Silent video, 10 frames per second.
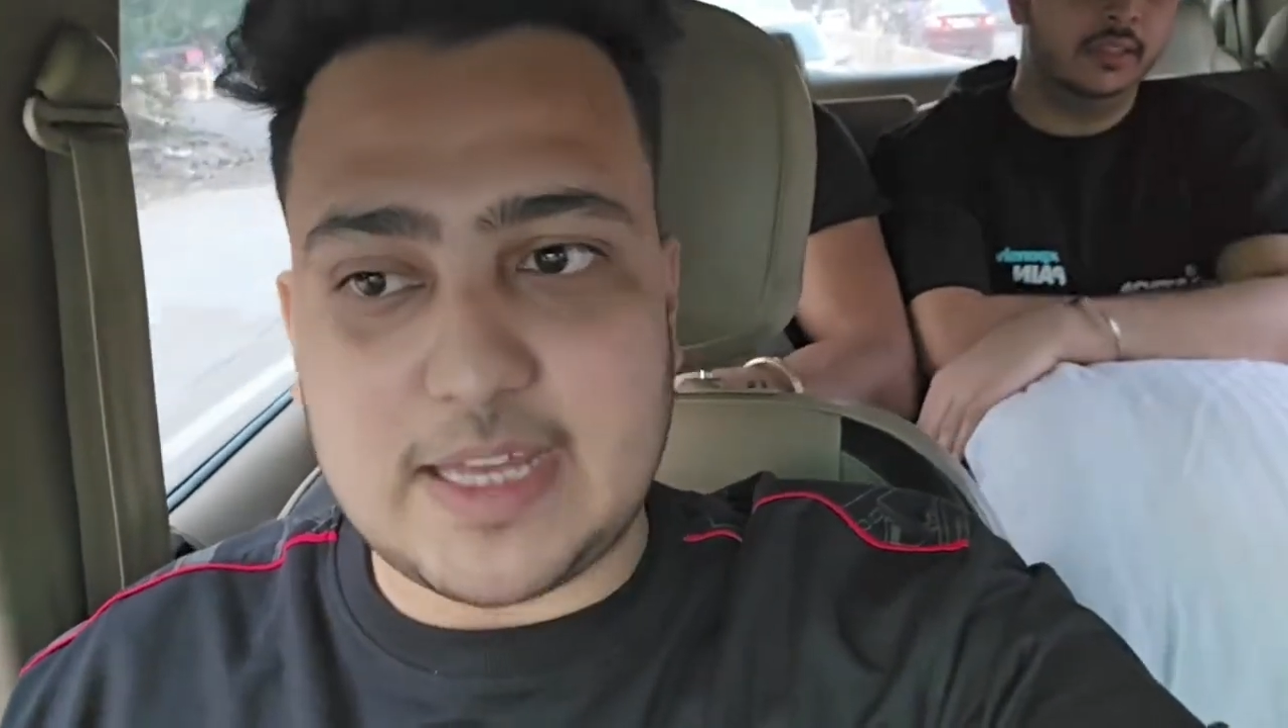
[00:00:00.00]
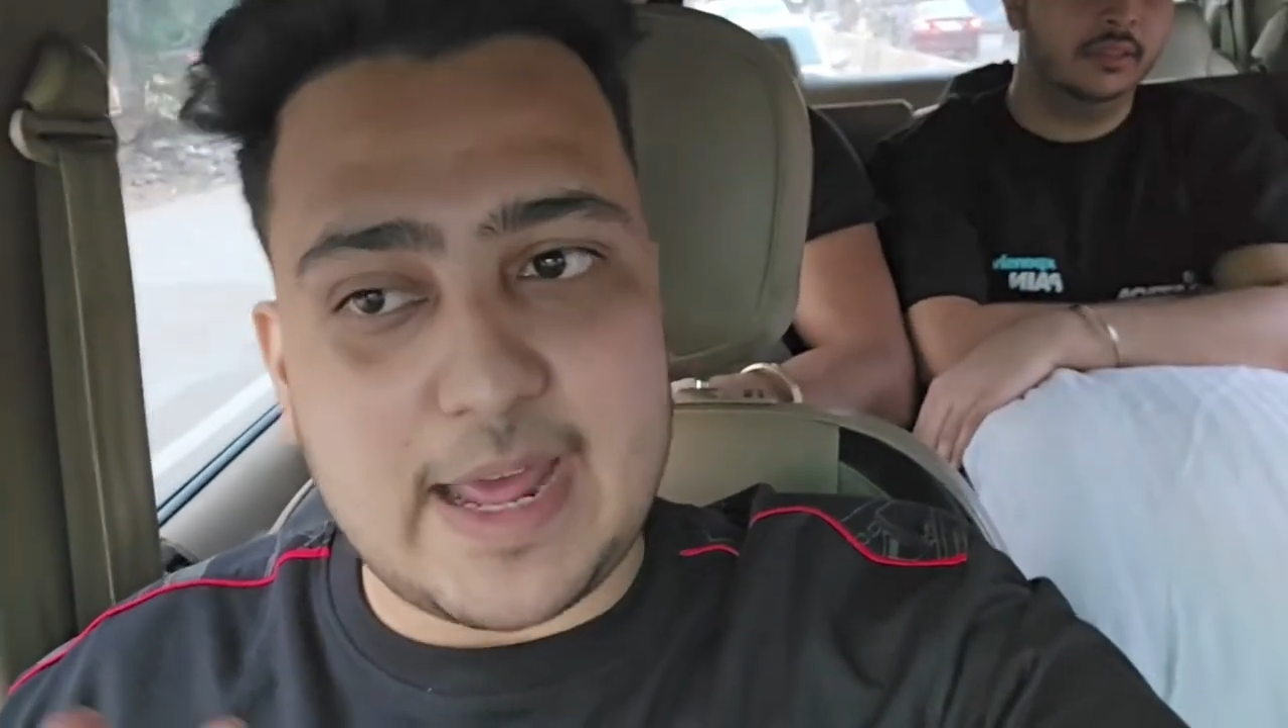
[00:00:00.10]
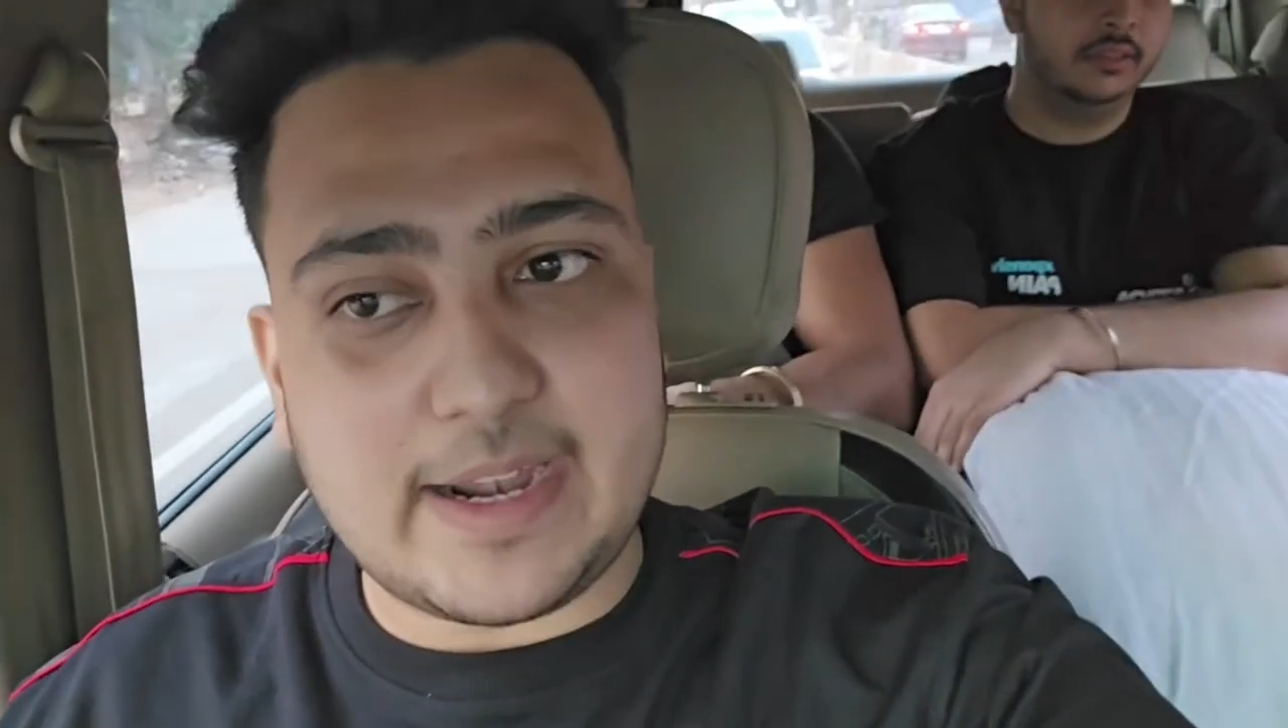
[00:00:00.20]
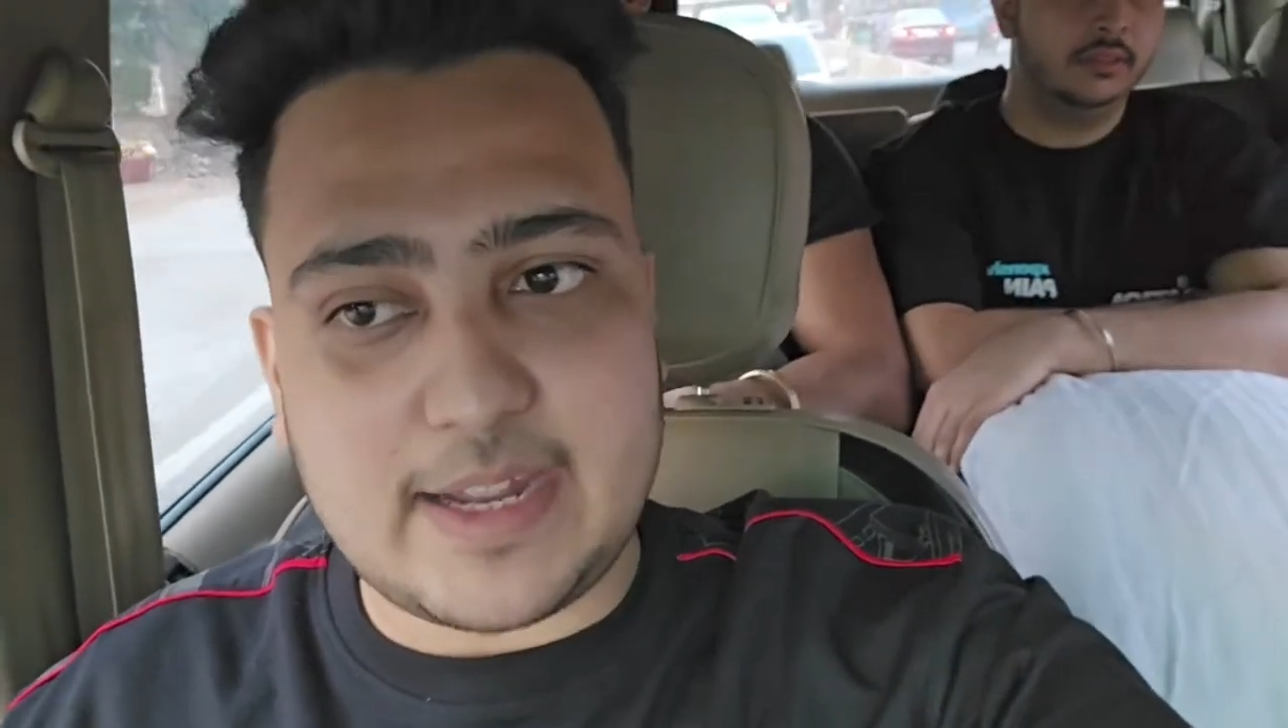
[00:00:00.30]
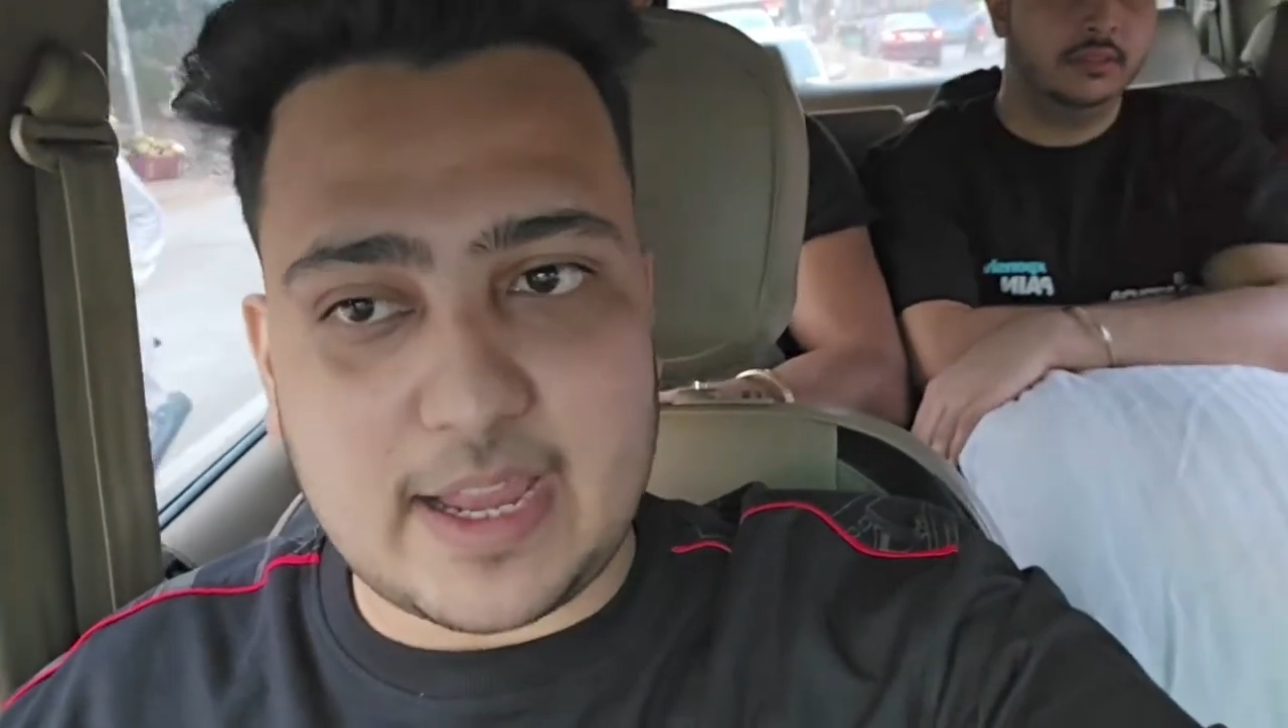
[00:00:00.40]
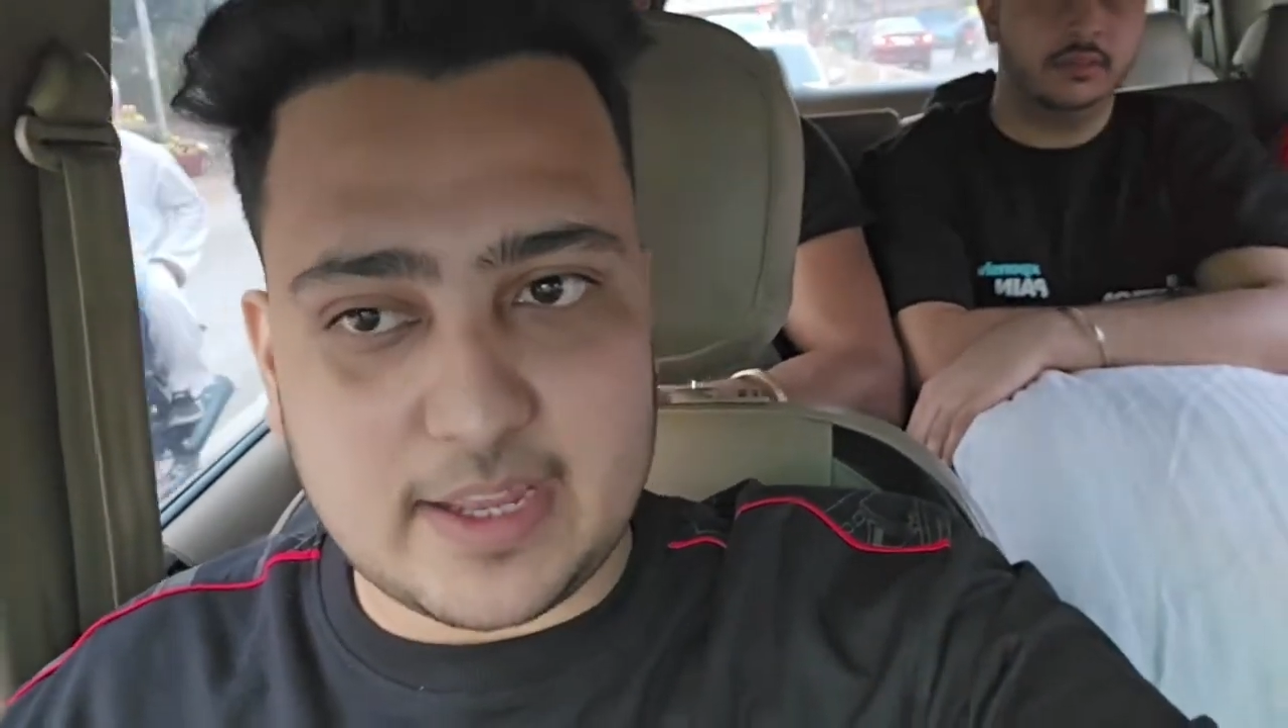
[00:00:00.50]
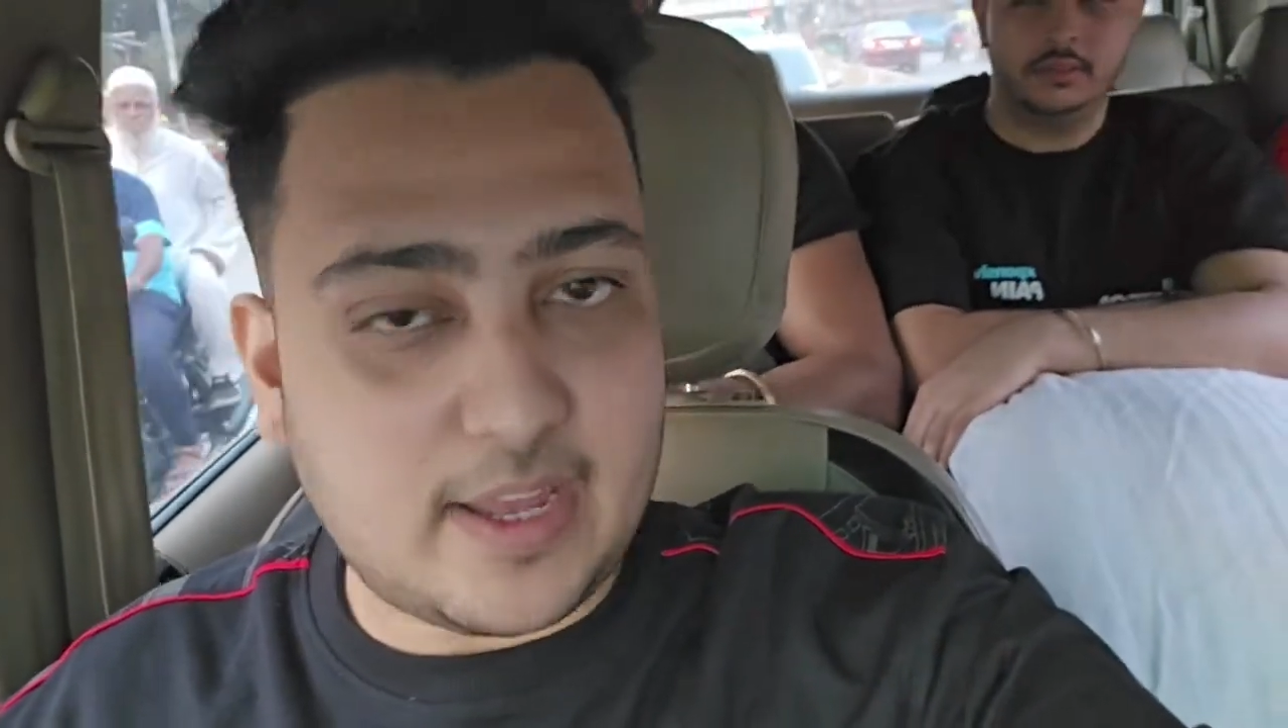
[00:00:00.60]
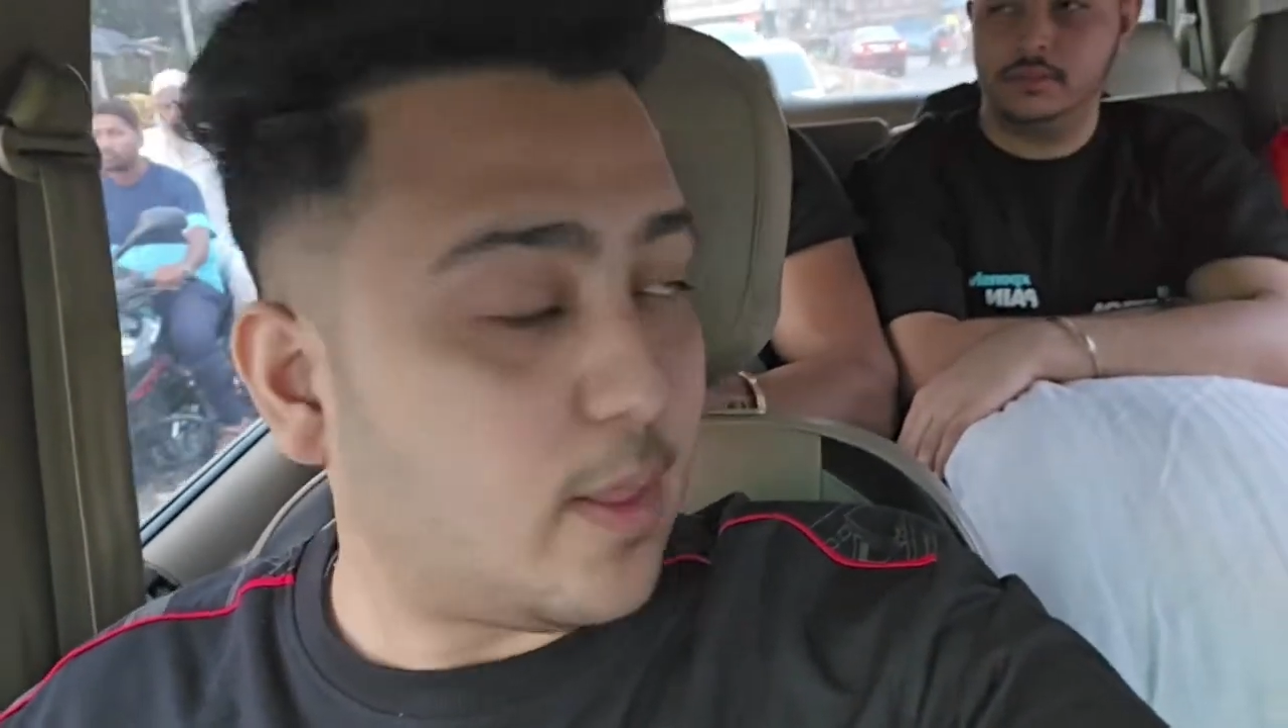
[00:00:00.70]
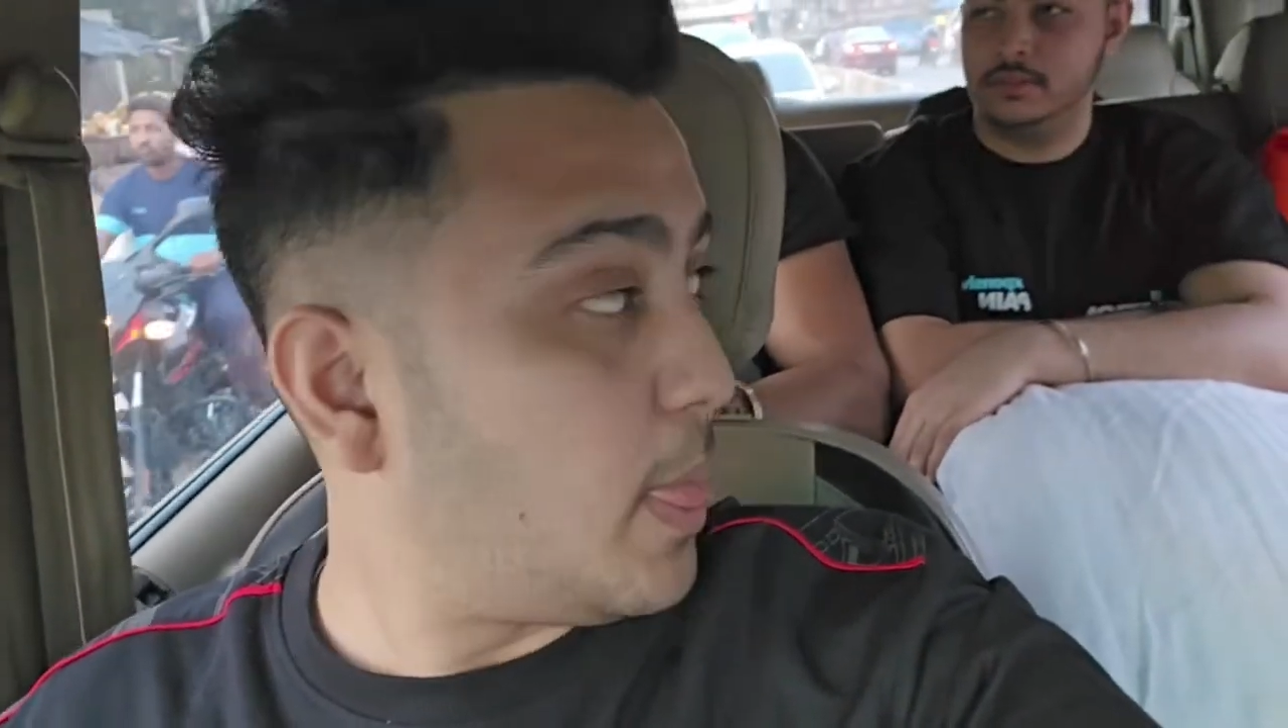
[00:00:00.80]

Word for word: डायरेक्ट आके